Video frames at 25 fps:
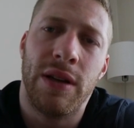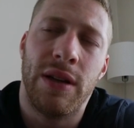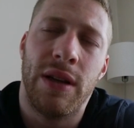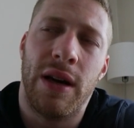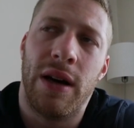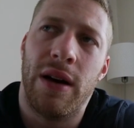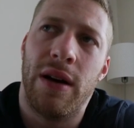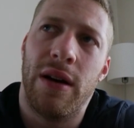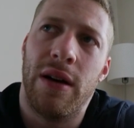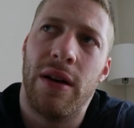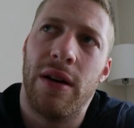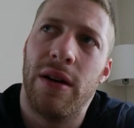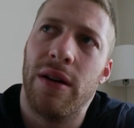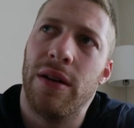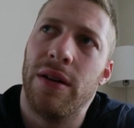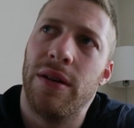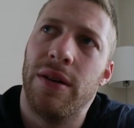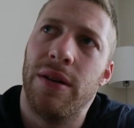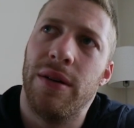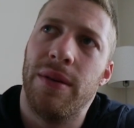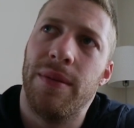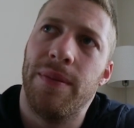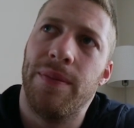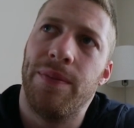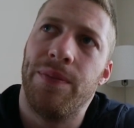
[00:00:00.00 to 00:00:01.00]
Da
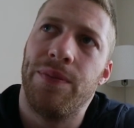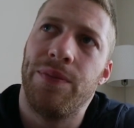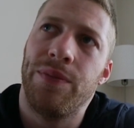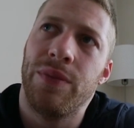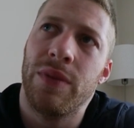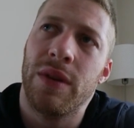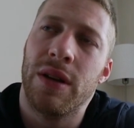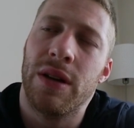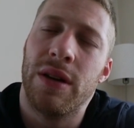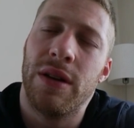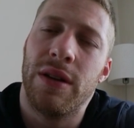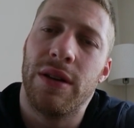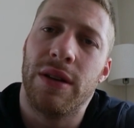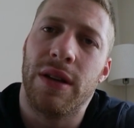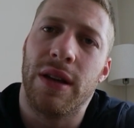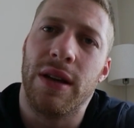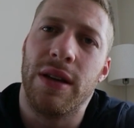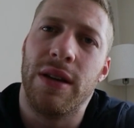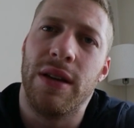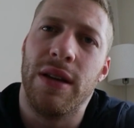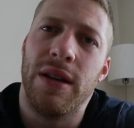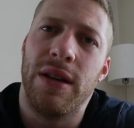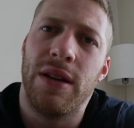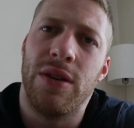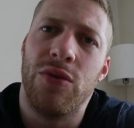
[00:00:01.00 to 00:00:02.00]
ähm,
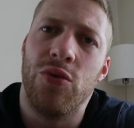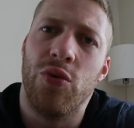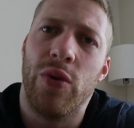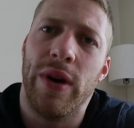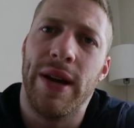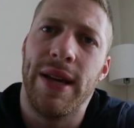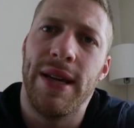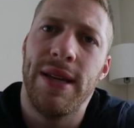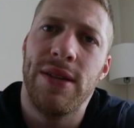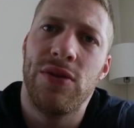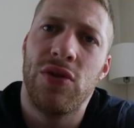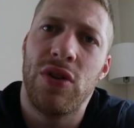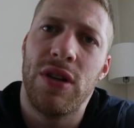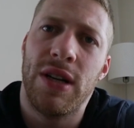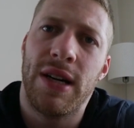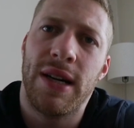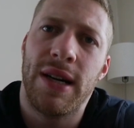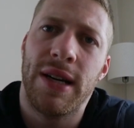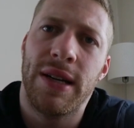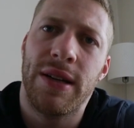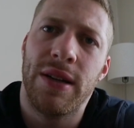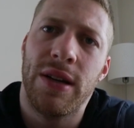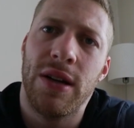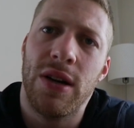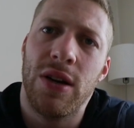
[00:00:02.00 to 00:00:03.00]
trinke ich nur
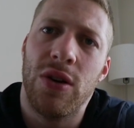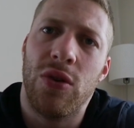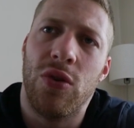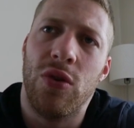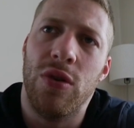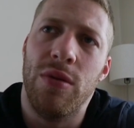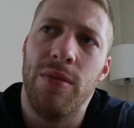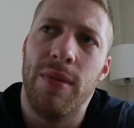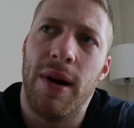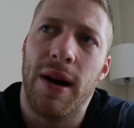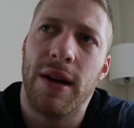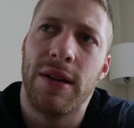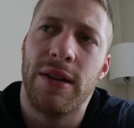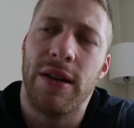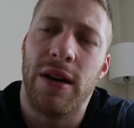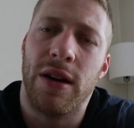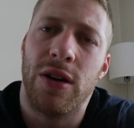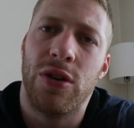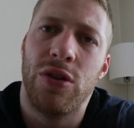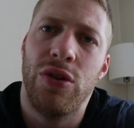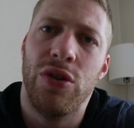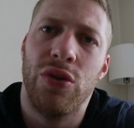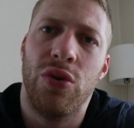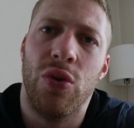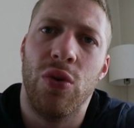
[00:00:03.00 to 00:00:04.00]
isolat und mache da
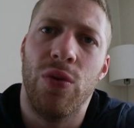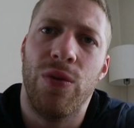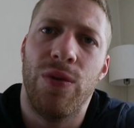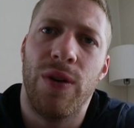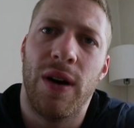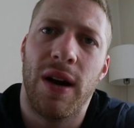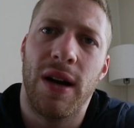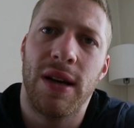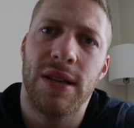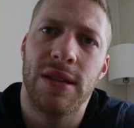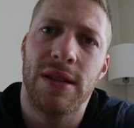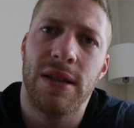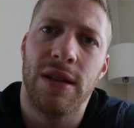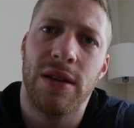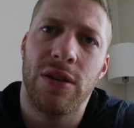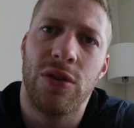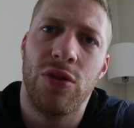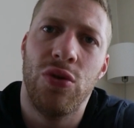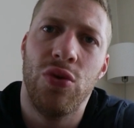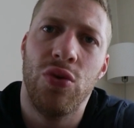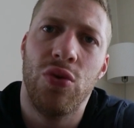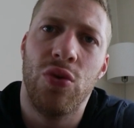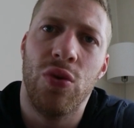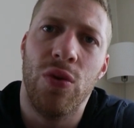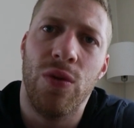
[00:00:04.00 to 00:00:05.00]
Glucofast,
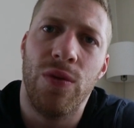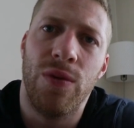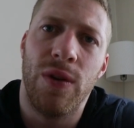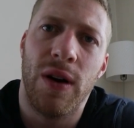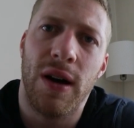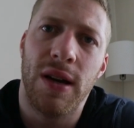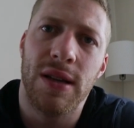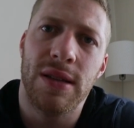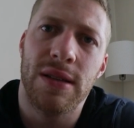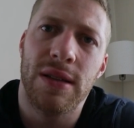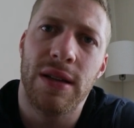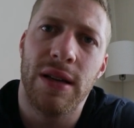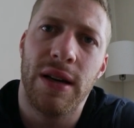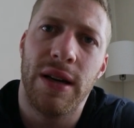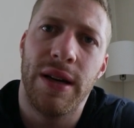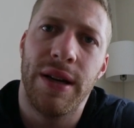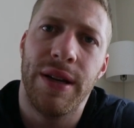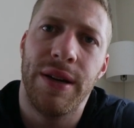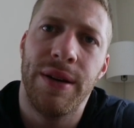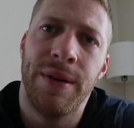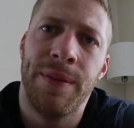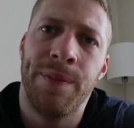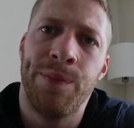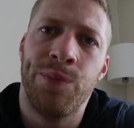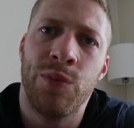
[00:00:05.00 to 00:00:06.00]
Glucofast
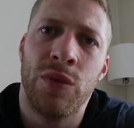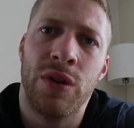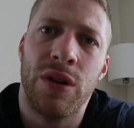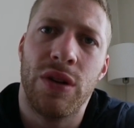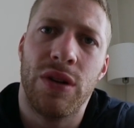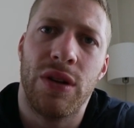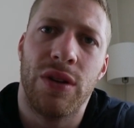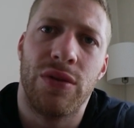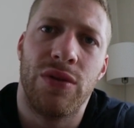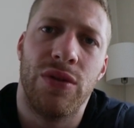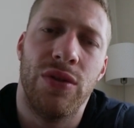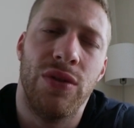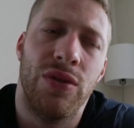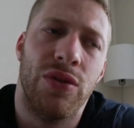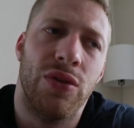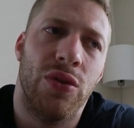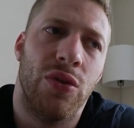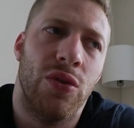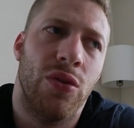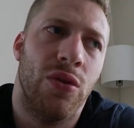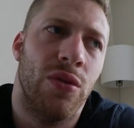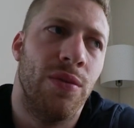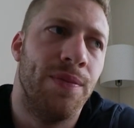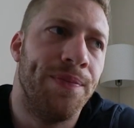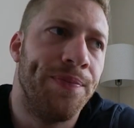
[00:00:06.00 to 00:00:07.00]
rein. Das sind
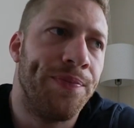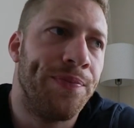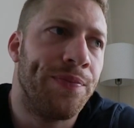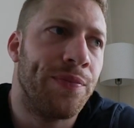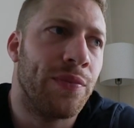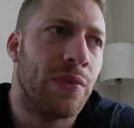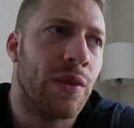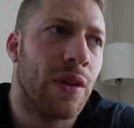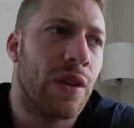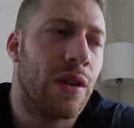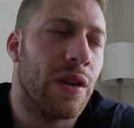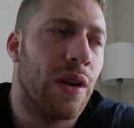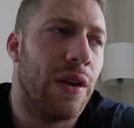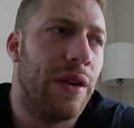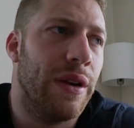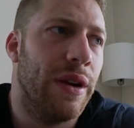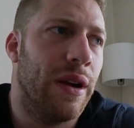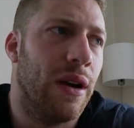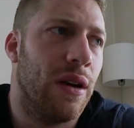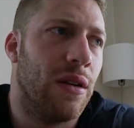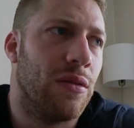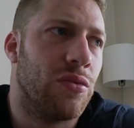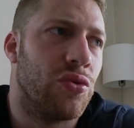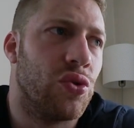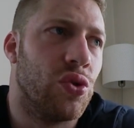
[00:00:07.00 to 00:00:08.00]
so,
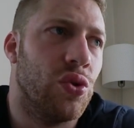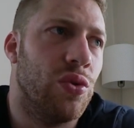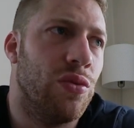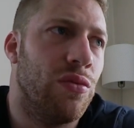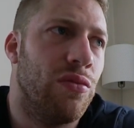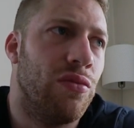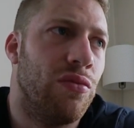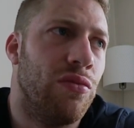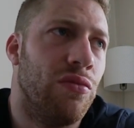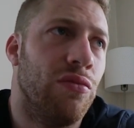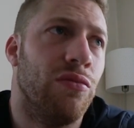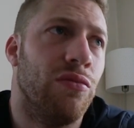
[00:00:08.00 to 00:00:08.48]
ja, so